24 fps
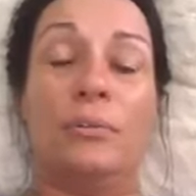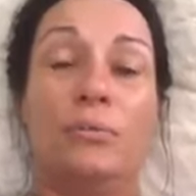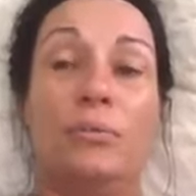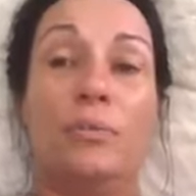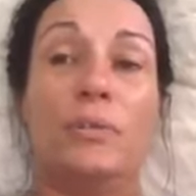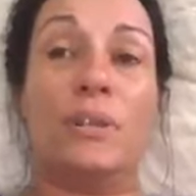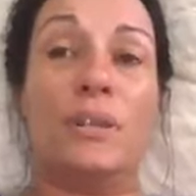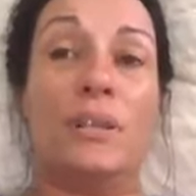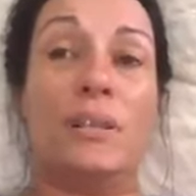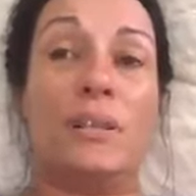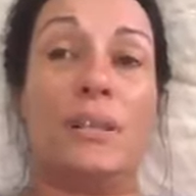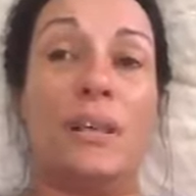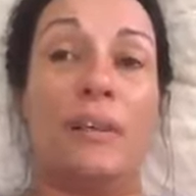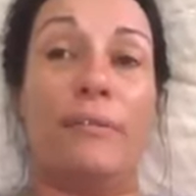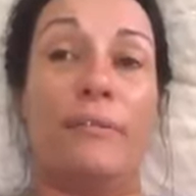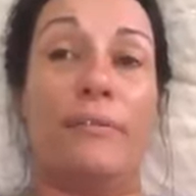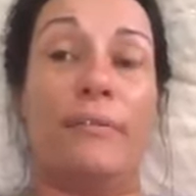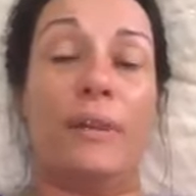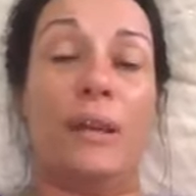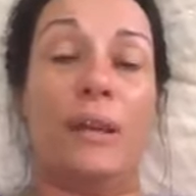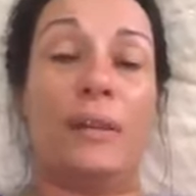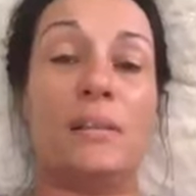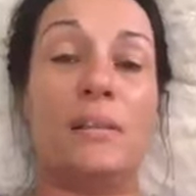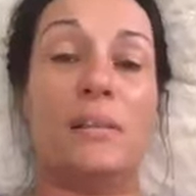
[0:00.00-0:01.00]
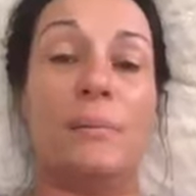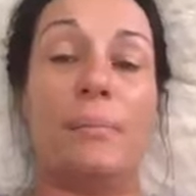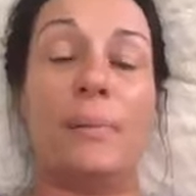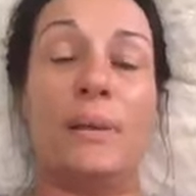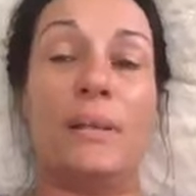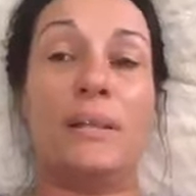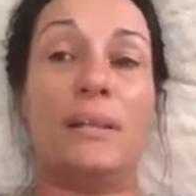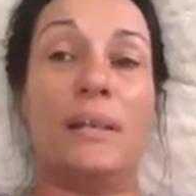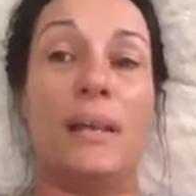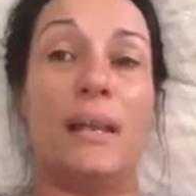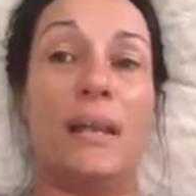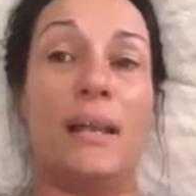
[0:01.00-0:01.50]
Tout ce qu'ils savent faire, c'est
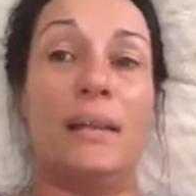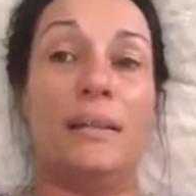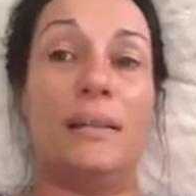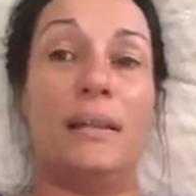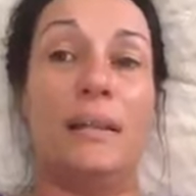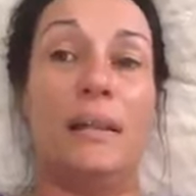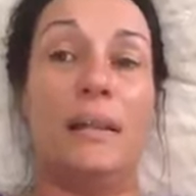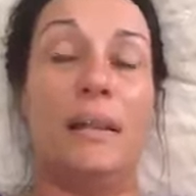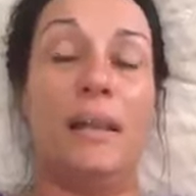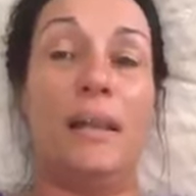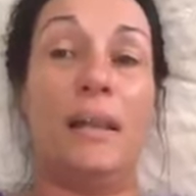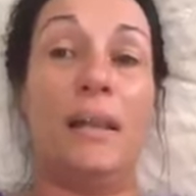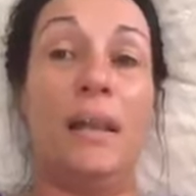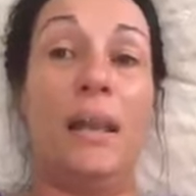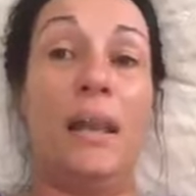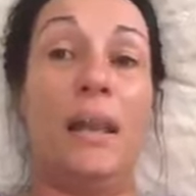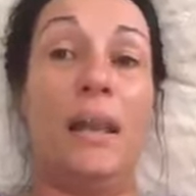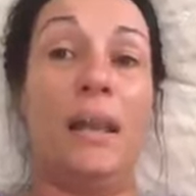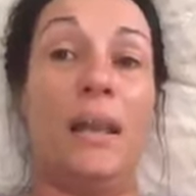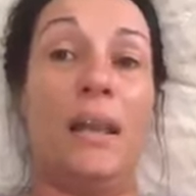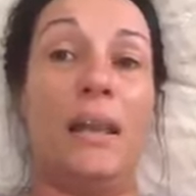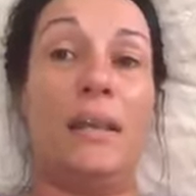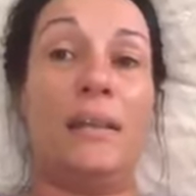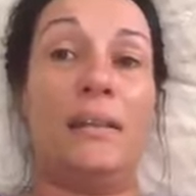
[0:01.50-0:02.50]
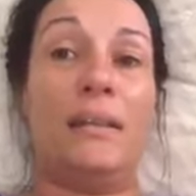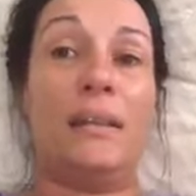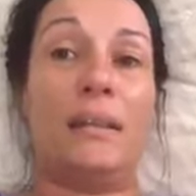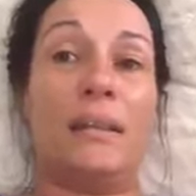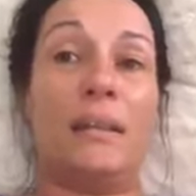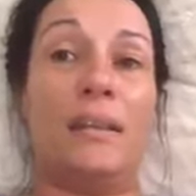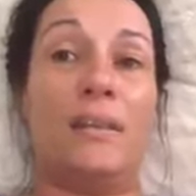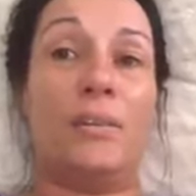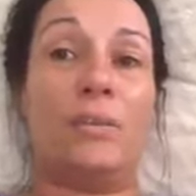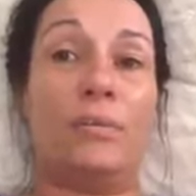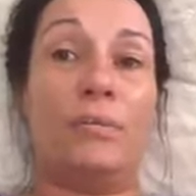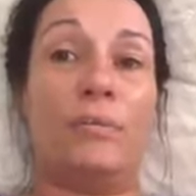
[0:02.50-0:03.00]
passer à la télé et
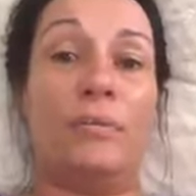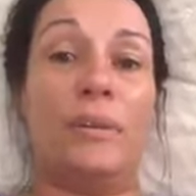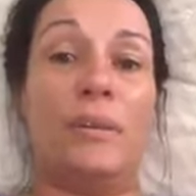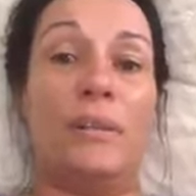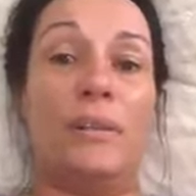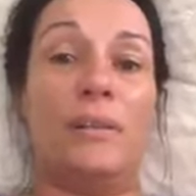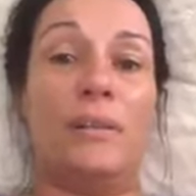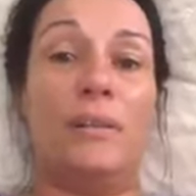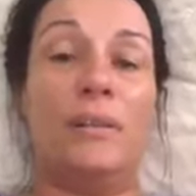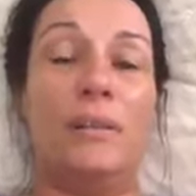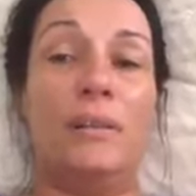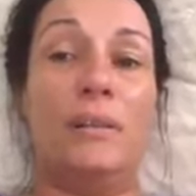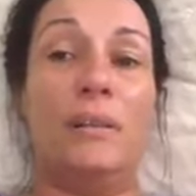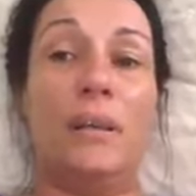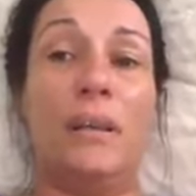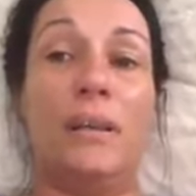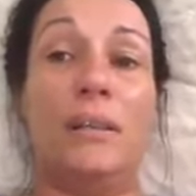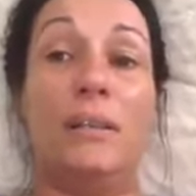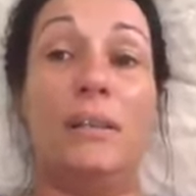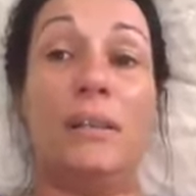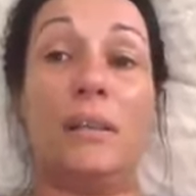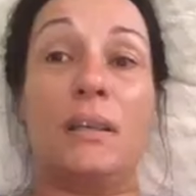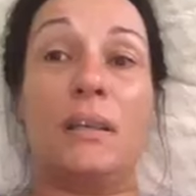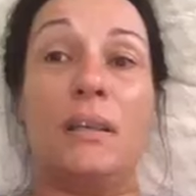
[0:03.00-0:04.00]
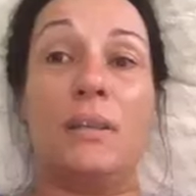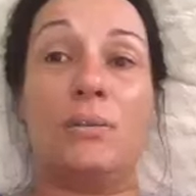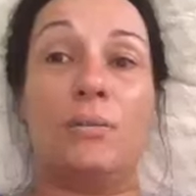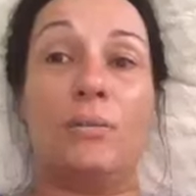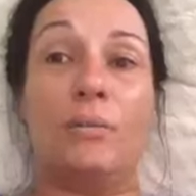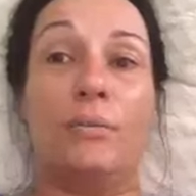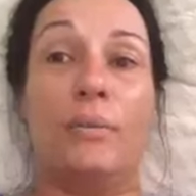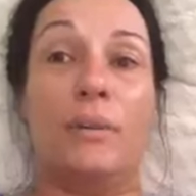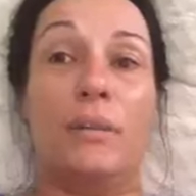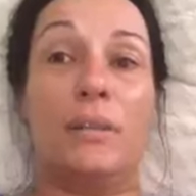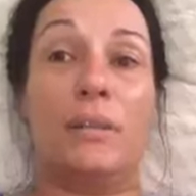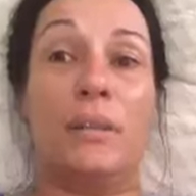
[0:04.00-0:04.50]
dire qu'ils ont fait ci, et dire qu'ils
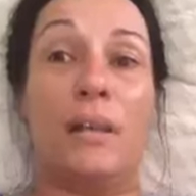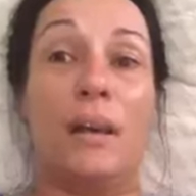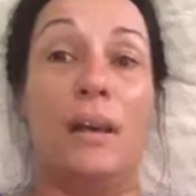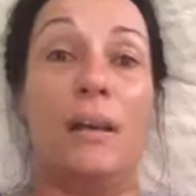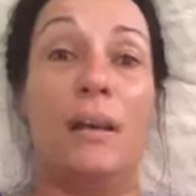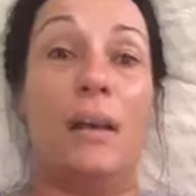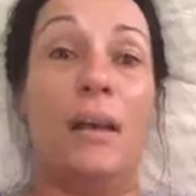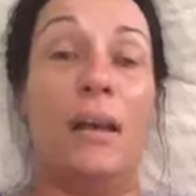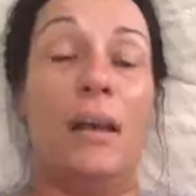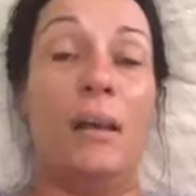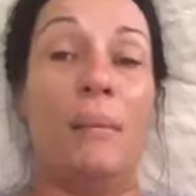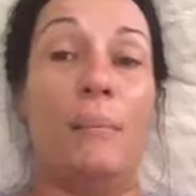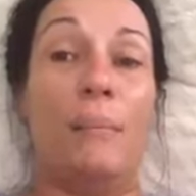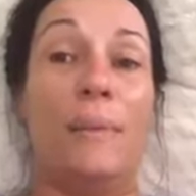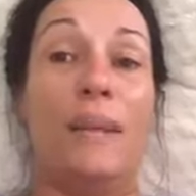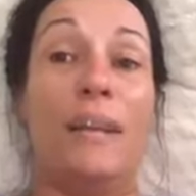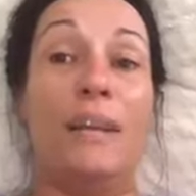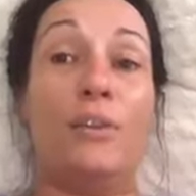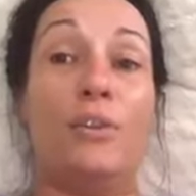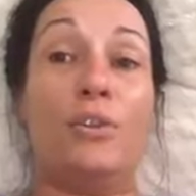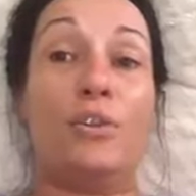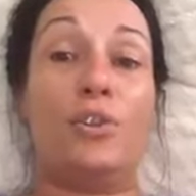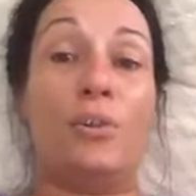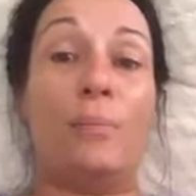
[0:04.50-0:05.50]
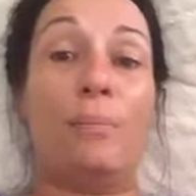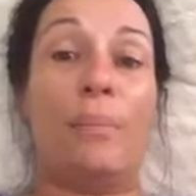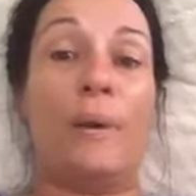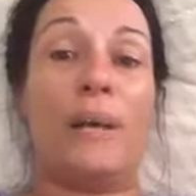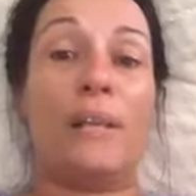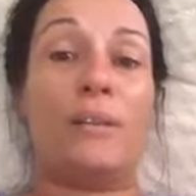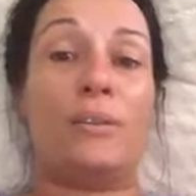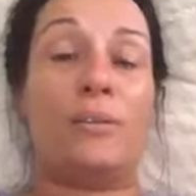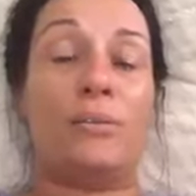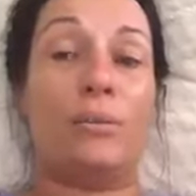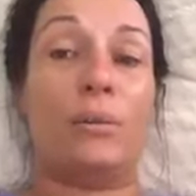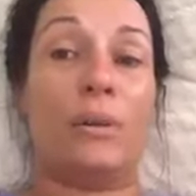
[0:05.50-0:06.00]
ont fait ça, mais il ne se
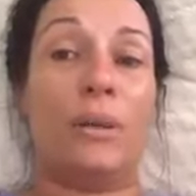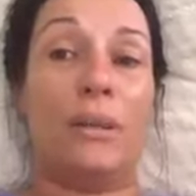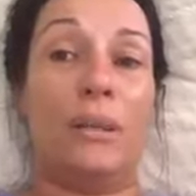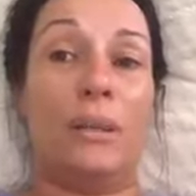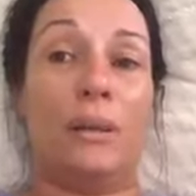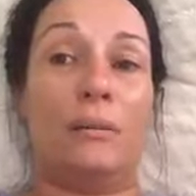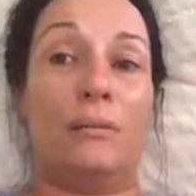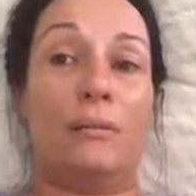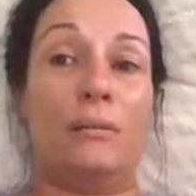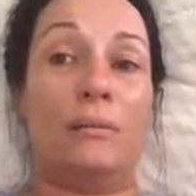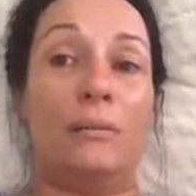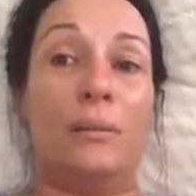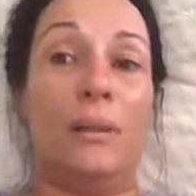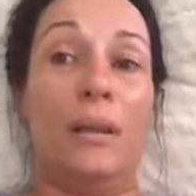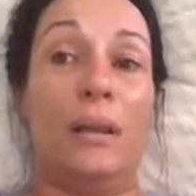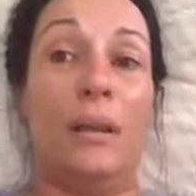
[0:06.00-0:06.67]
passe rien.